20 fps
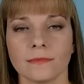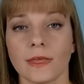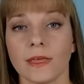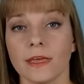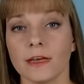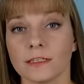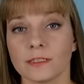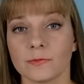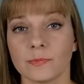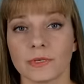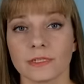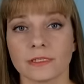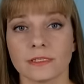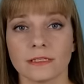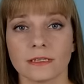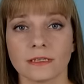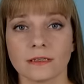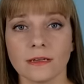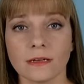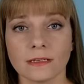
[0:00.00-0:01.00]
Экспорт
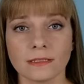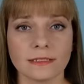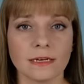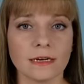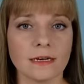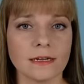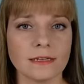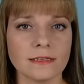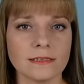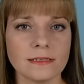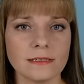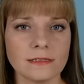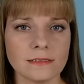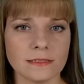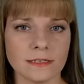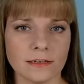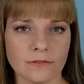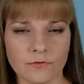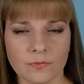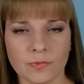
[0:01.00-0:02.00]
зерна
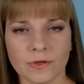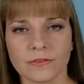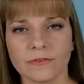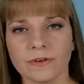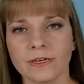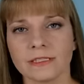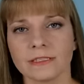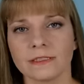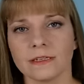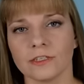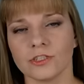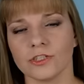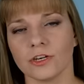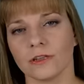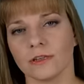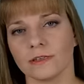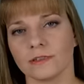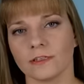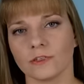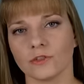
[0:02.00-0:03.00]
сократился впервые с
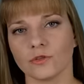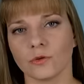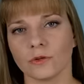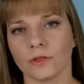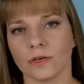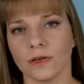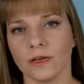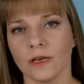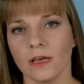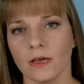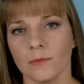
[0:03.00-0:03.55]
начала сезона.